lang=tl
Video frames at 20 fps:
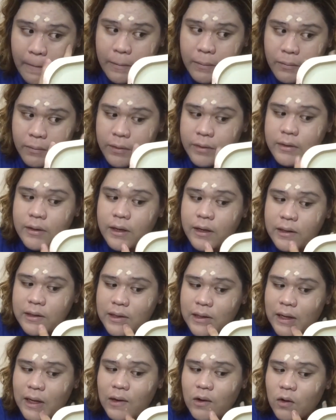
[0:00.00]
So, ayun,
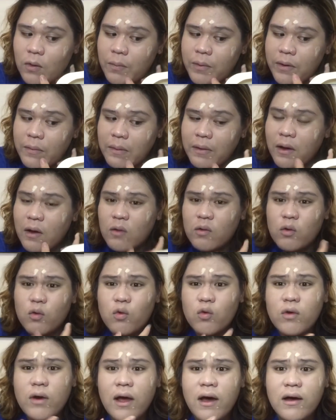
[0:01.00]
dinagdagan ko pa yung mga
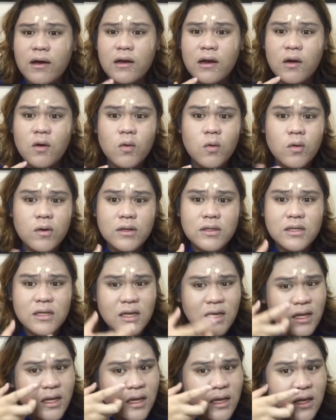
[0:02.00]
kukulangan ako
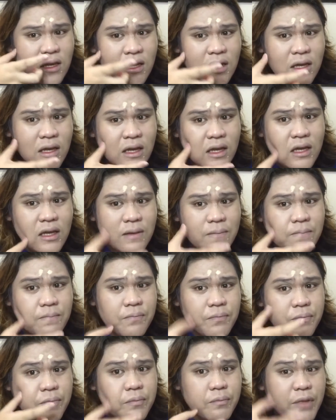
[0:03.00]
kasi
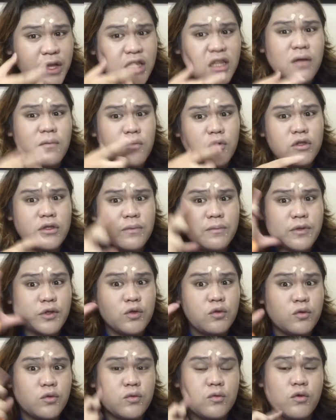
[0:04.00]
buildable naman
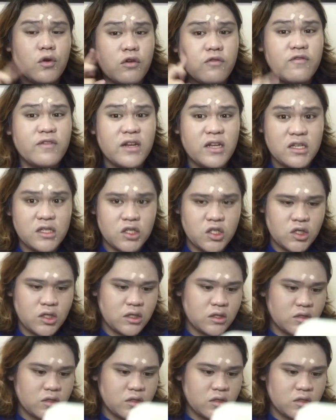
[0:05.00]
yung coverage